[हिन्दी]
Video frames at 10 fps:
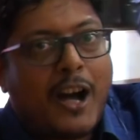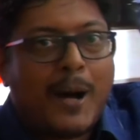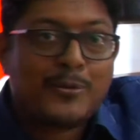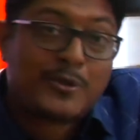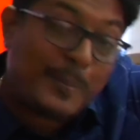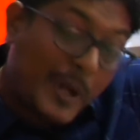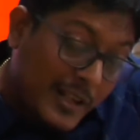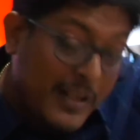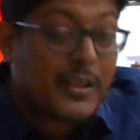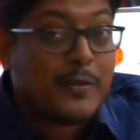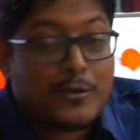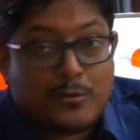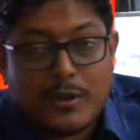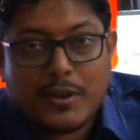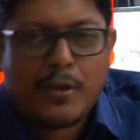आप उसका पहला इंटरव्यू
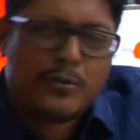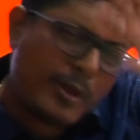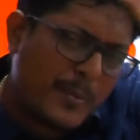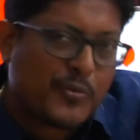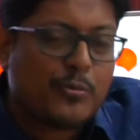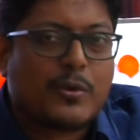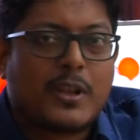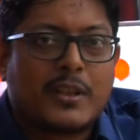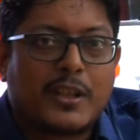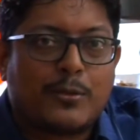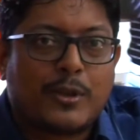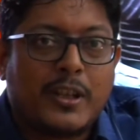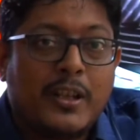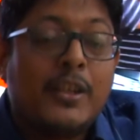सुनेंगे एकदम शुरू का देखोगे